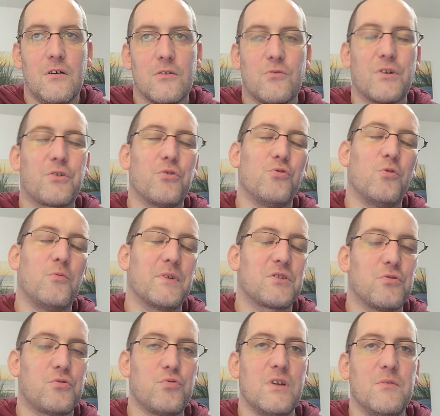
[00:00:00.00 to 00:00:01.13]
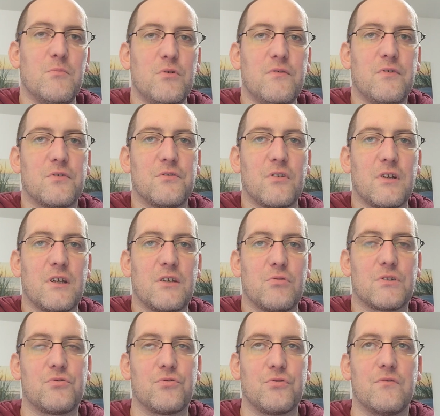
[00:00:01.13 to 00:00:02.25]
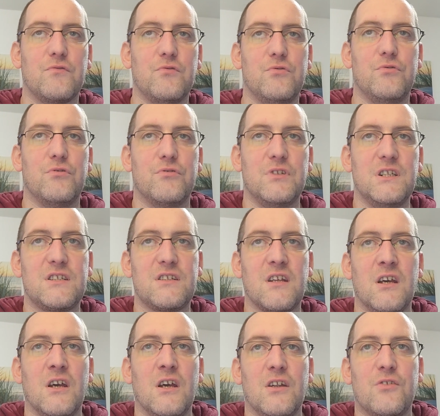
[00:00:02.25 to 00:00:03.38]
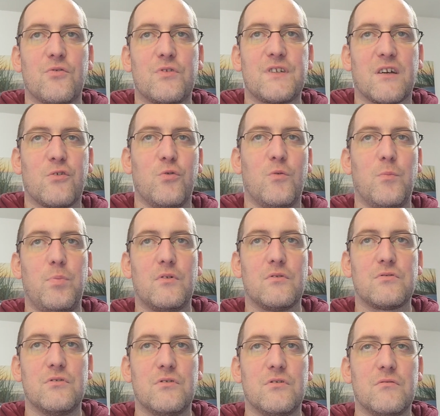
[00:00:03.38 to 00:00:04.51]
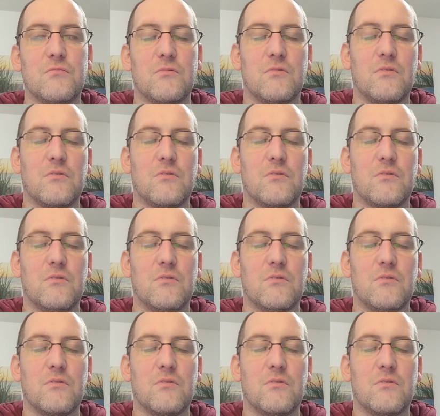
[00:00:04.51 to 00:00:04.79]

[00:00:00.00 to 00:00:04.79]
Quoique non, parce que tous les mots Vanderlechtois sont devenus unionistes, donc ça compense le...